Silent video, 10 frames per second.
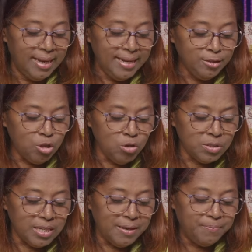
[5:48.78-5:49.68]

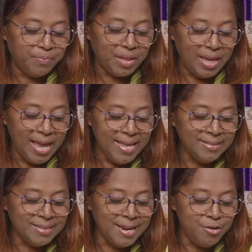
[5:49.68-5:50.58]
Entonces,
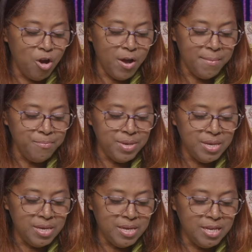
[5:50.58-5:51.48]
entre
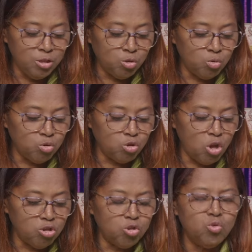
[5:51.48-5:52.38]
Noemí y sus
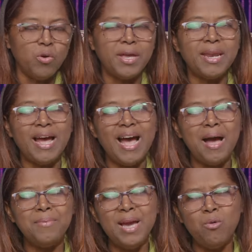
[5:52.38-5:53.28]
dos nueras
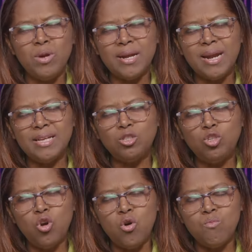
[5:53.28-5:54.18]
había una
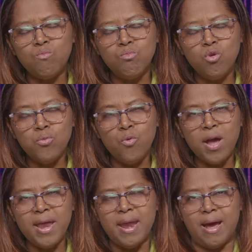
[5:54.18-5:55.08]
relación muy
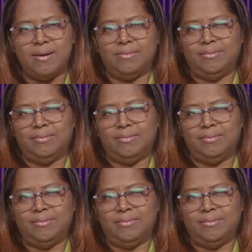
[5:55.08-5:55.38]
buena.